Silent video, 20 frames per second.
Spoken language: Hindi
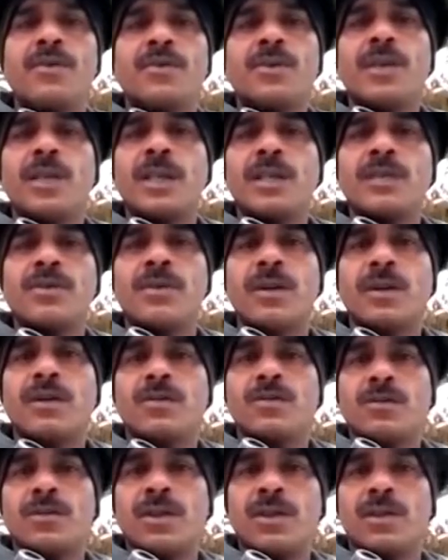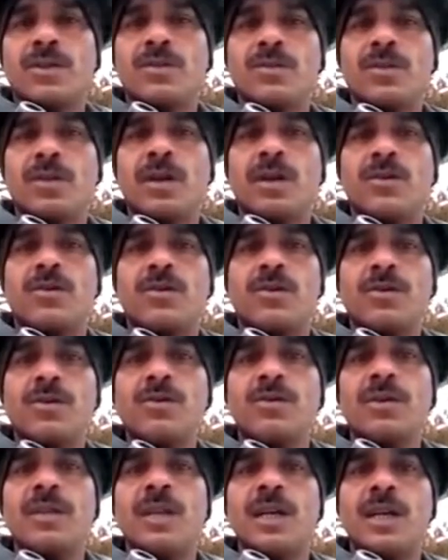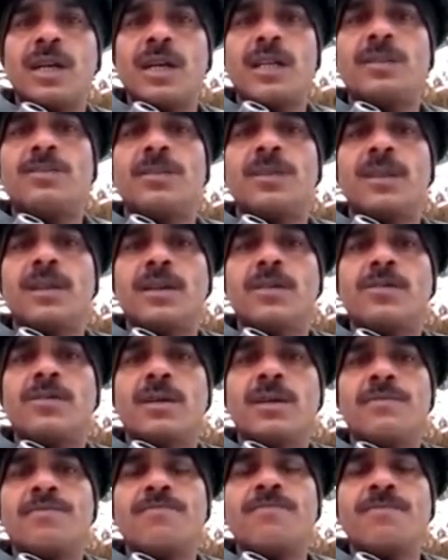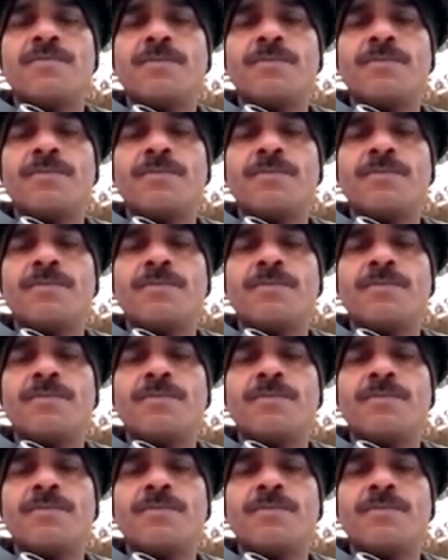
उसके सिवाय कुछ नहीं होगा रोटियों की हालात भी दिखाऊंगा